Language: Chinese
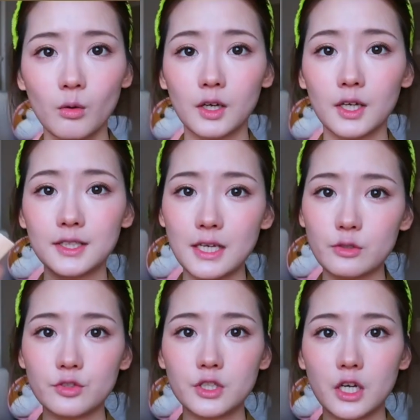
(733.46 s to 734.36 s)
我刚才
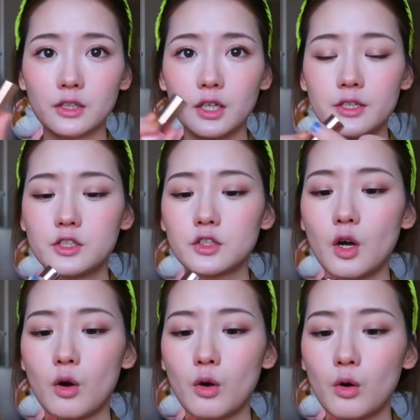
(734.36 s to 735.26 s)
去找到一支
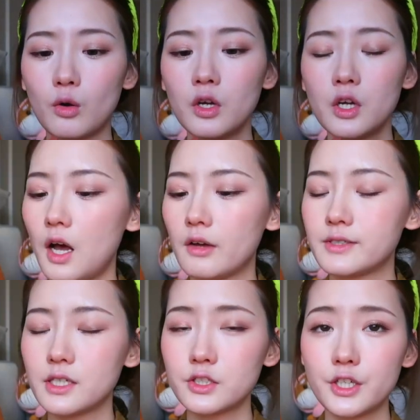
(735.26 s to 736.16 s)
口红，好
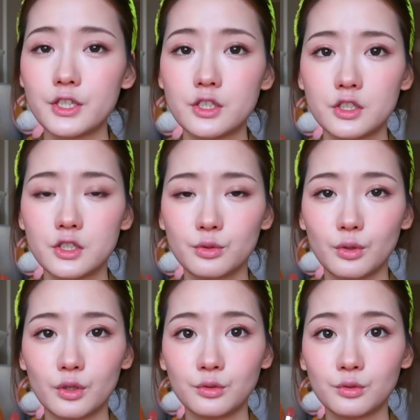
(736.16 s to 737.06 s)
像这一支是
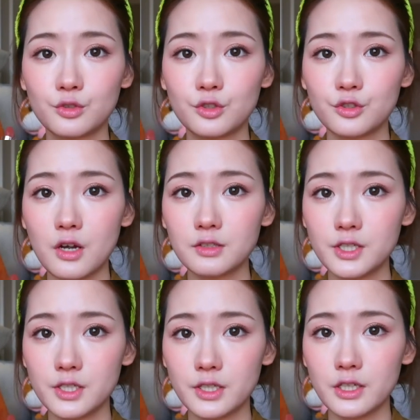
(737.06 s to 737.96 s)
我录双
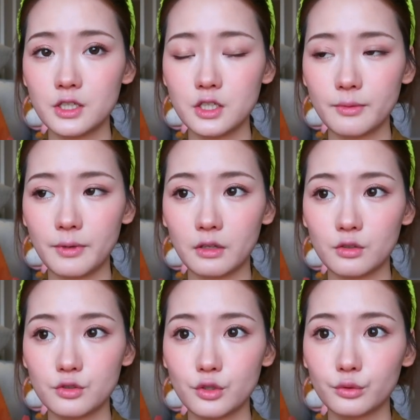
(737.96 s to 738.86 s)
十一视频
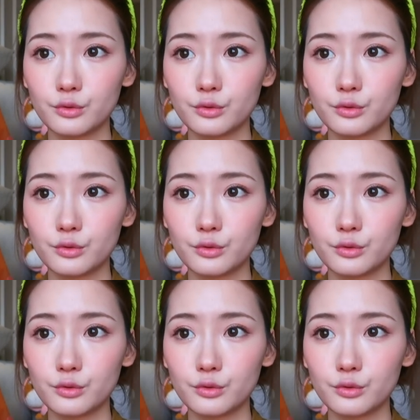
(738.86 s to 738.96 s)
的时候